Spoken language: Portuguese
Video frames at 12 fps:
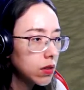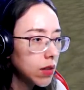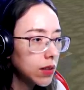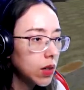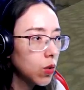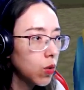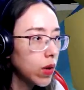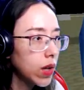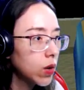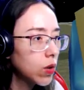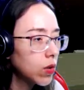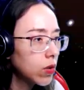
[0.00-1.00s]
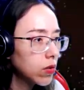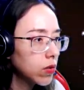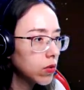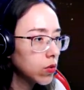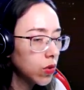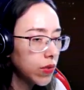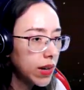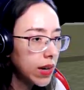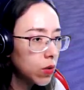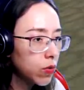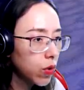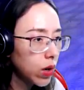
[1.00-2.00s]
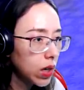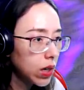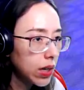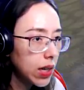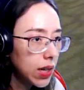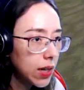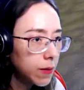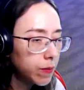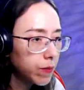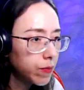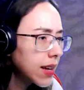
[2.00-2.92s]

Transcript: Tá tranquilo, não tô vendo nenhum voando aqui.